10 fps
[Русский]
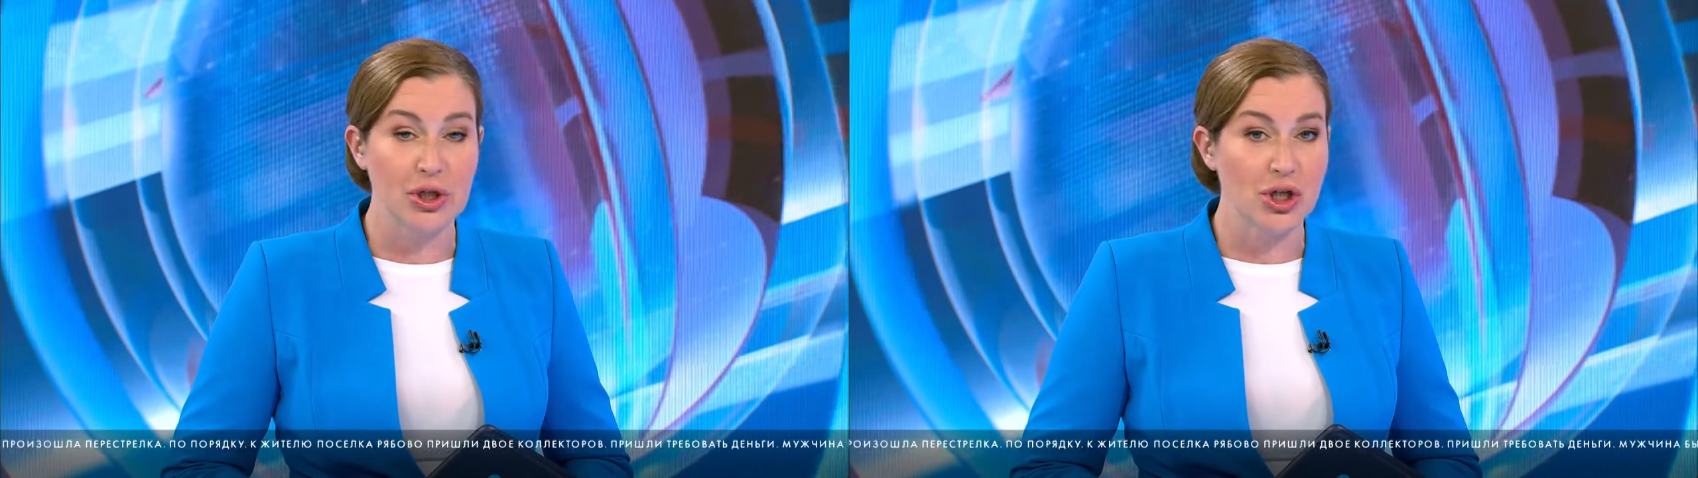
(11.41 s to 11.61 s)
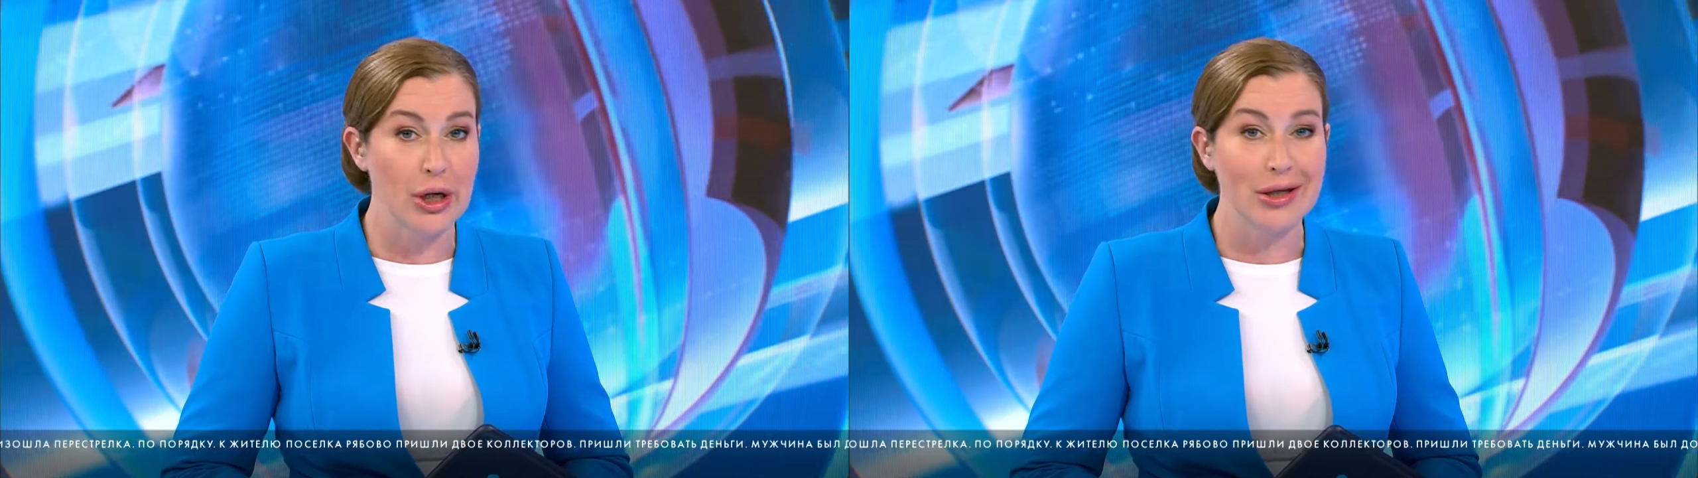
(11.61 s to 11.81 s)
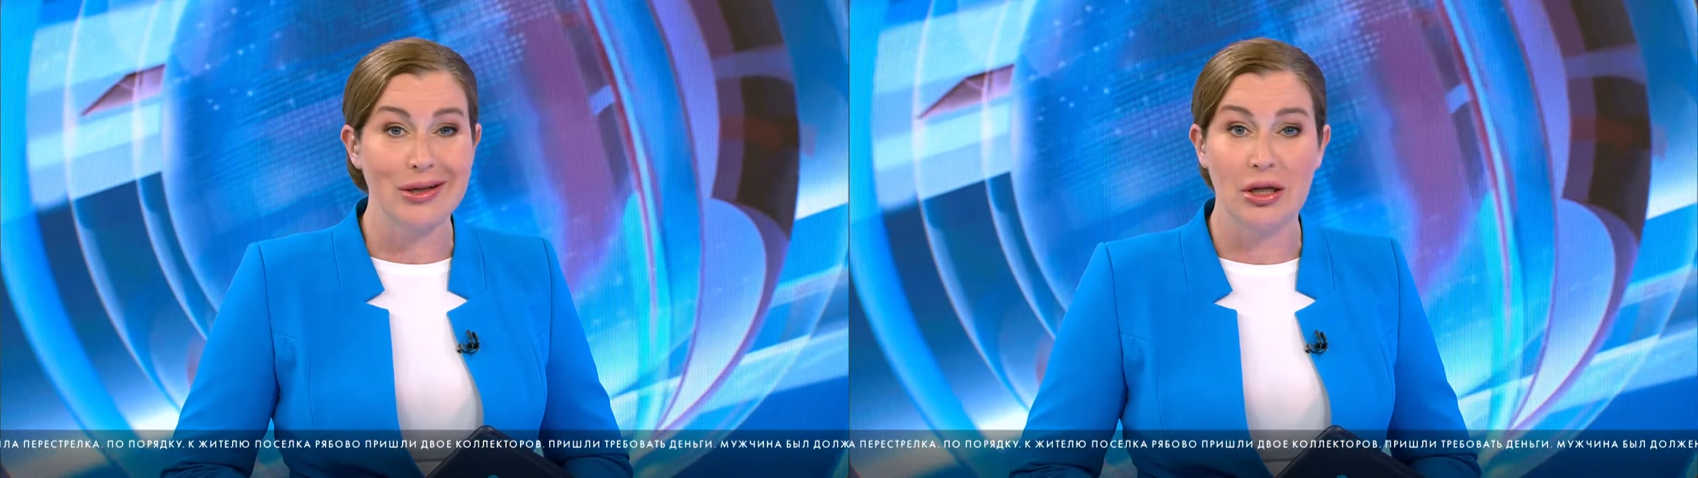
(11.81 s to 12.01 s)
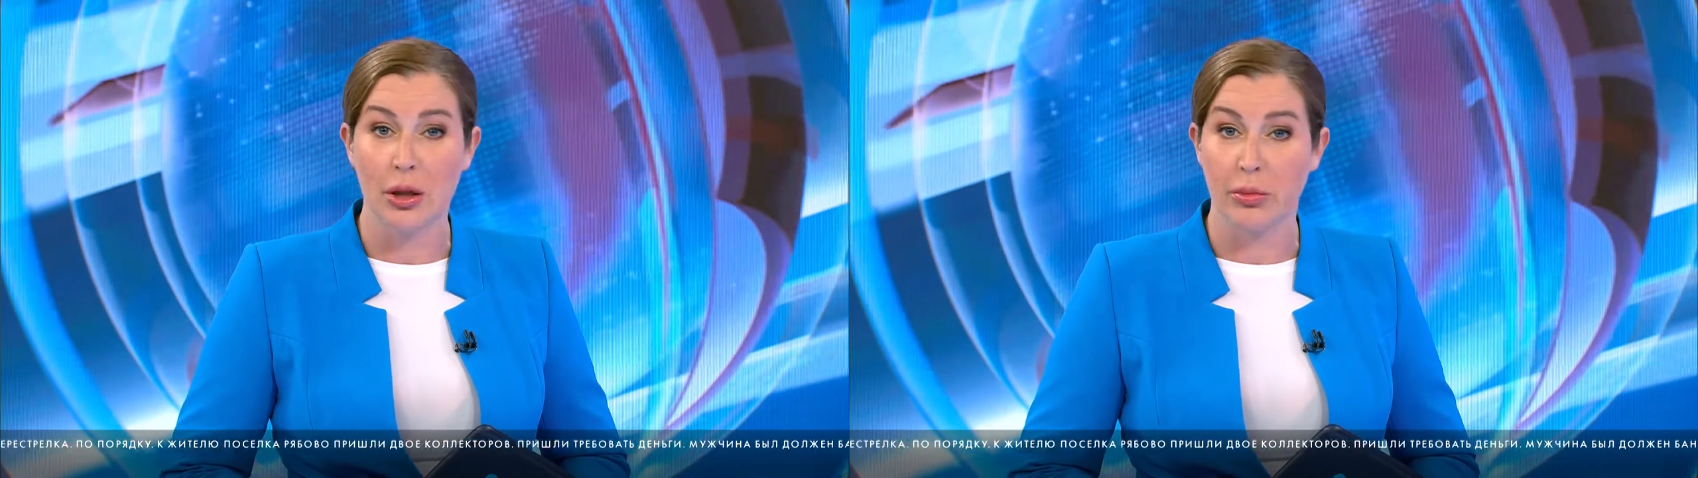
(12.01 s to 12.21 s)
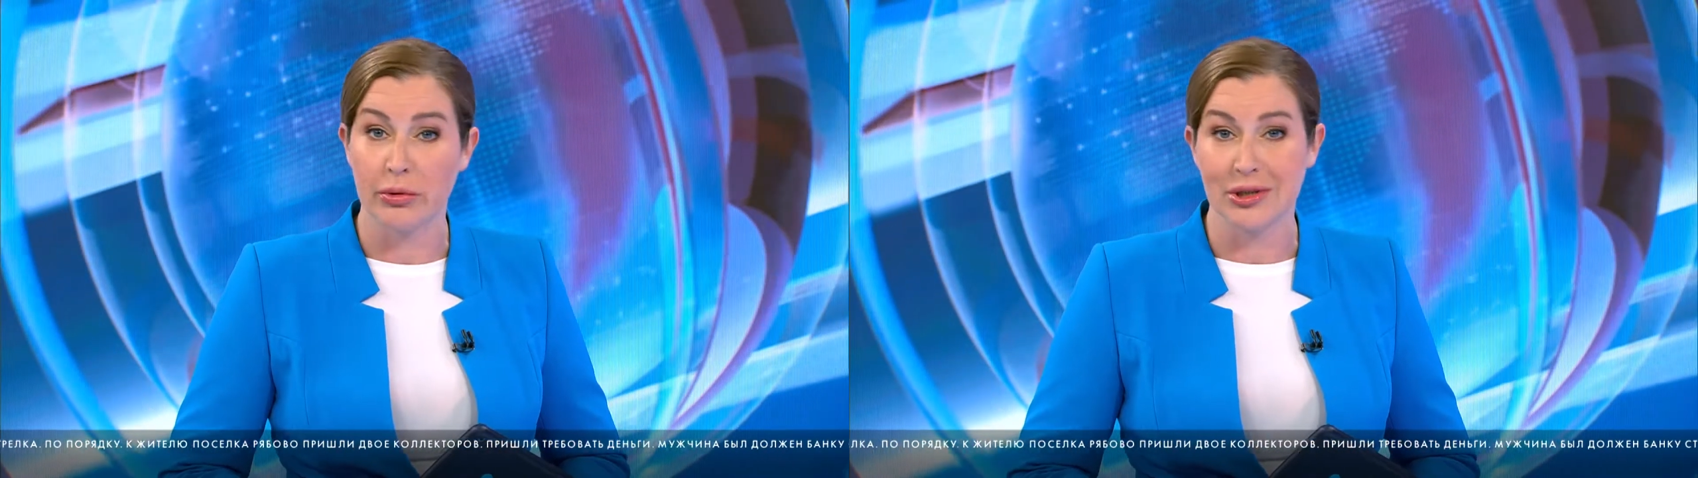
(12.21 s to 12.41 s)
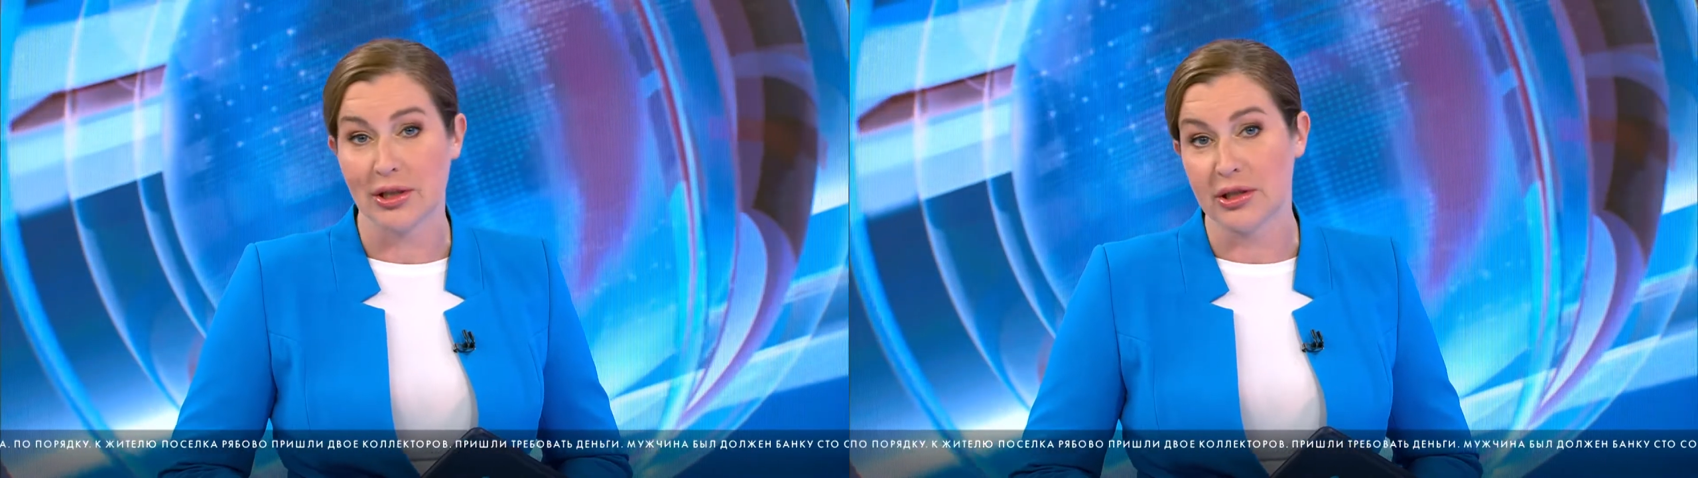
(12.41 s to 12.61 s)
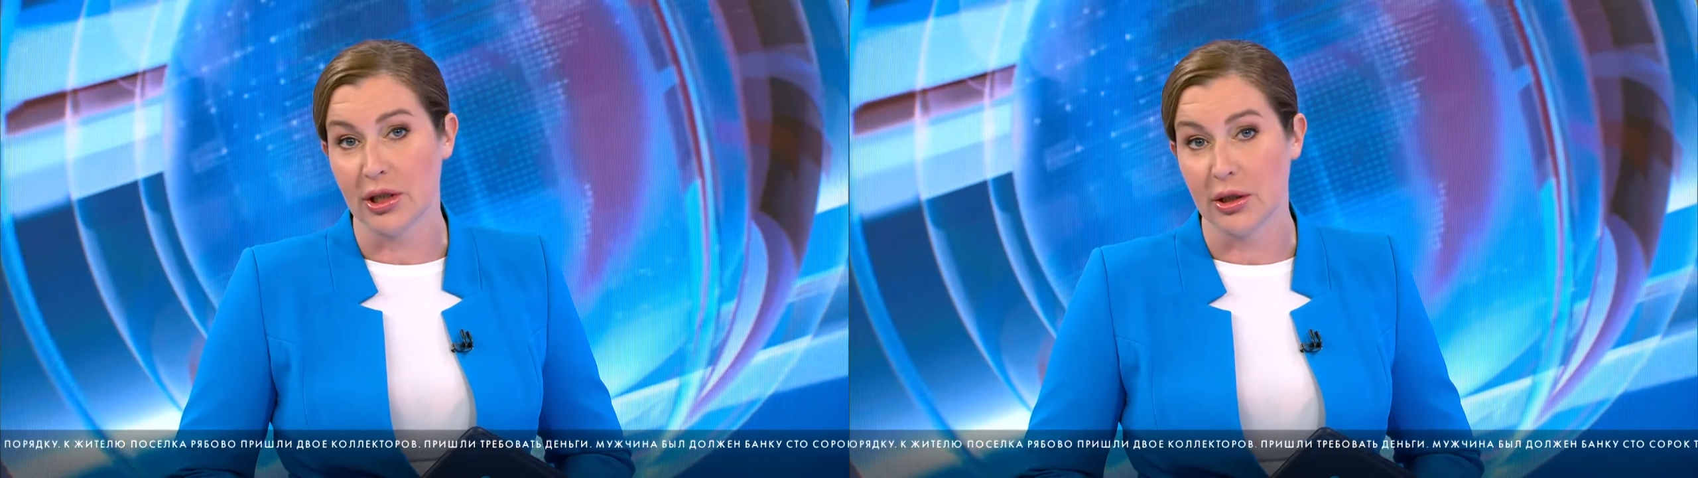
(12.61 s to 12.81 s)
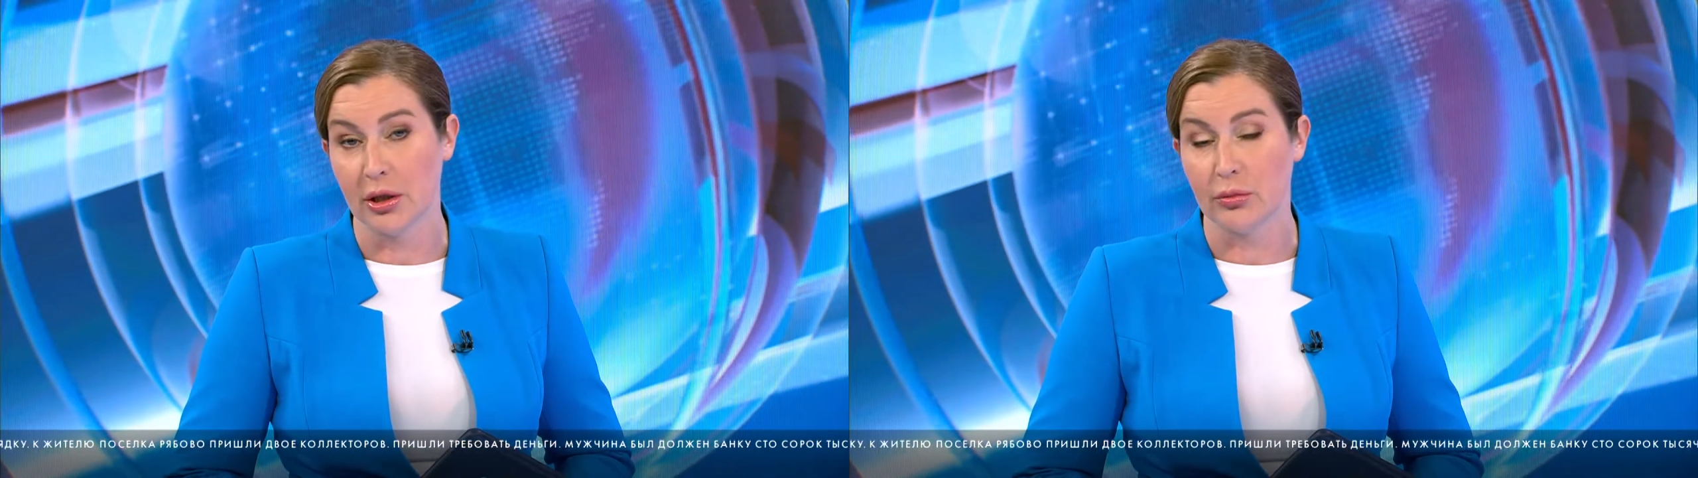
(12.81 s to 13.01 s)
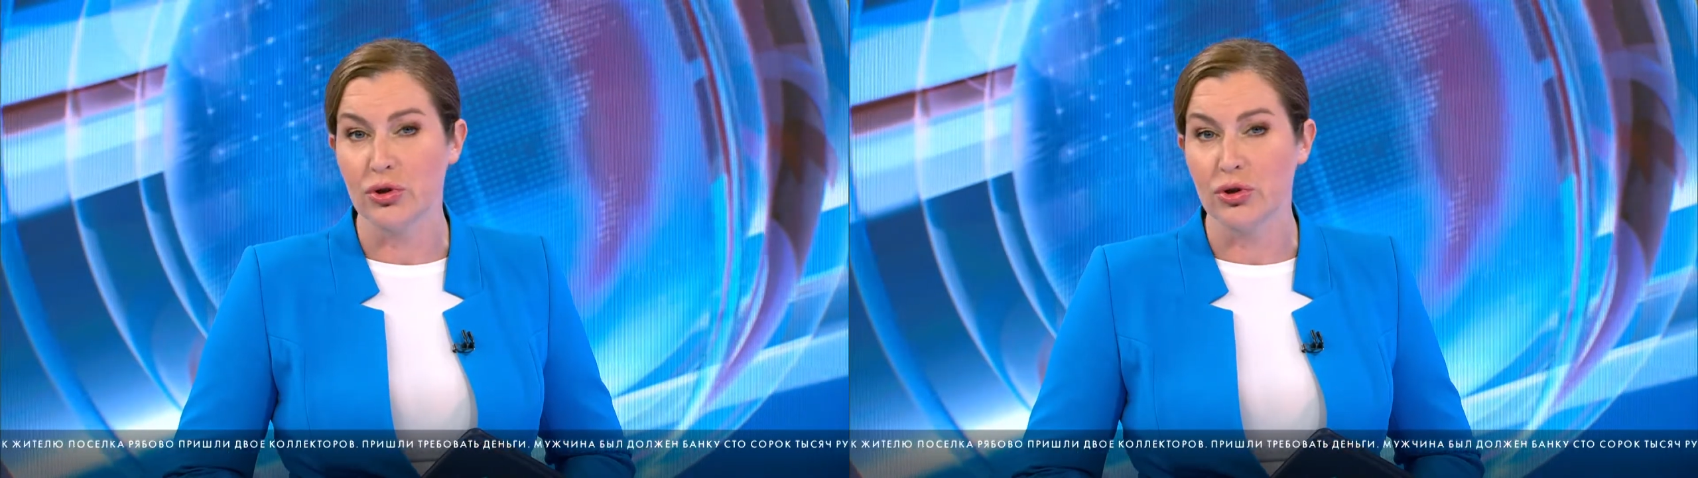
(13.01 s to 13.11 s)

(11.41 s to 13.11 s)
Пришли требовать деньги.